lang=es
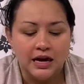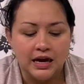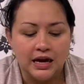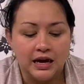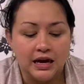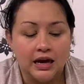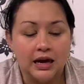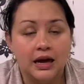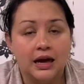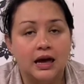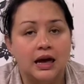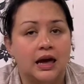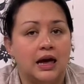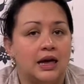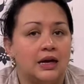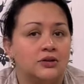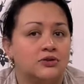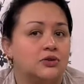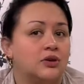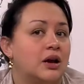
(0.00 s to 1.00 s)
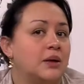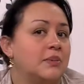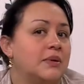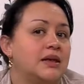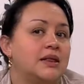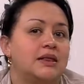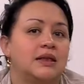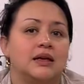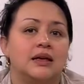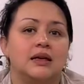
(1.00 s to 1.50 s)
y eh,
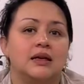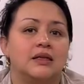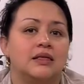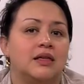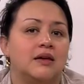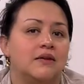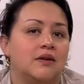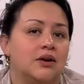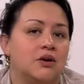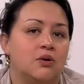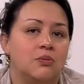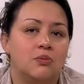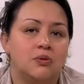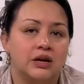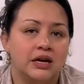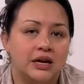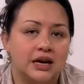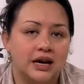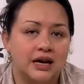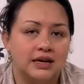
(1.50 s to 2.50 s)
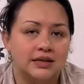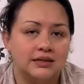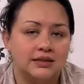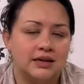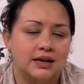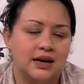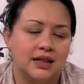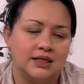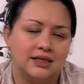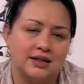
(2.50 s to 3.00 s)
solamente deben
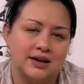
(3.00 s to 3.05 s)
comunicarse al